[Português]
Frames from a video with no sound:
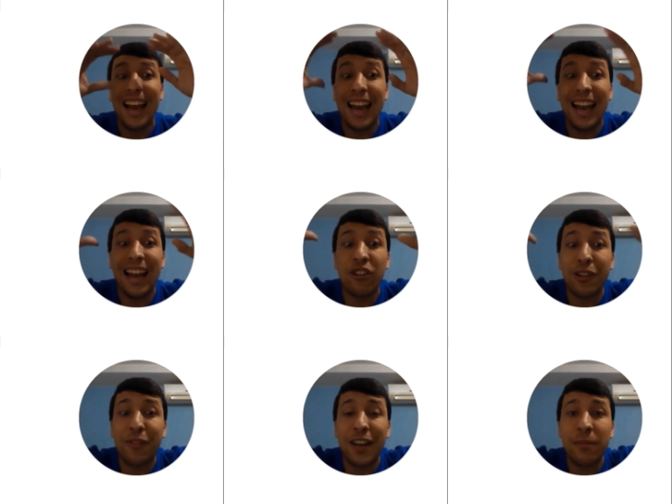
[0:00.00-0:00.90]
Nós já
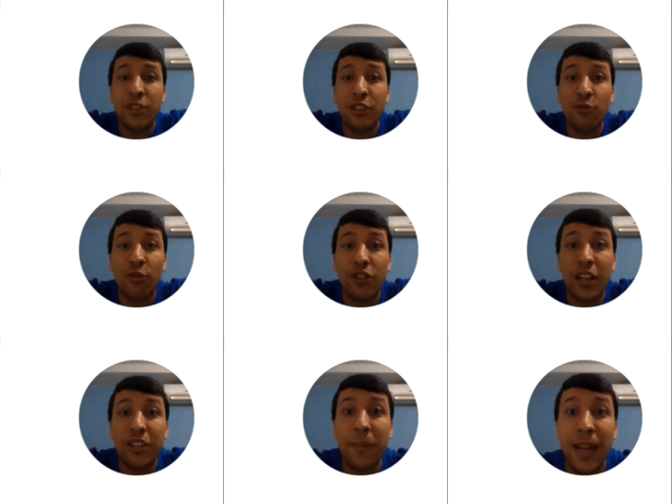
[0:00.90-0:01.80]
falamos isso no
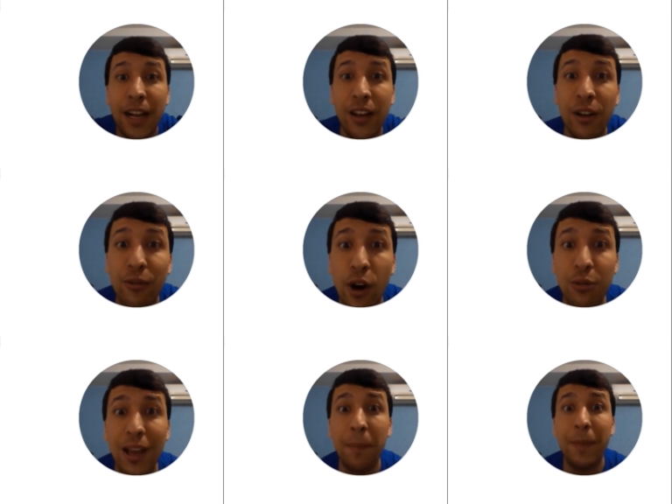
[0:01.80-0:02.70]
continente americano, eu
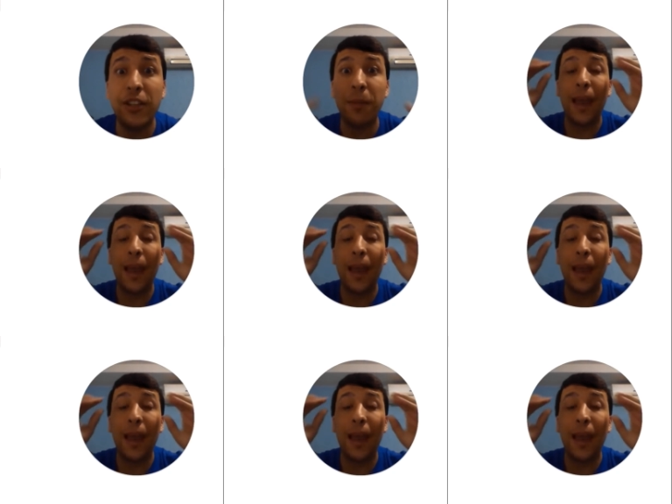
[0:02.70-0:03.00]
volto a repetir,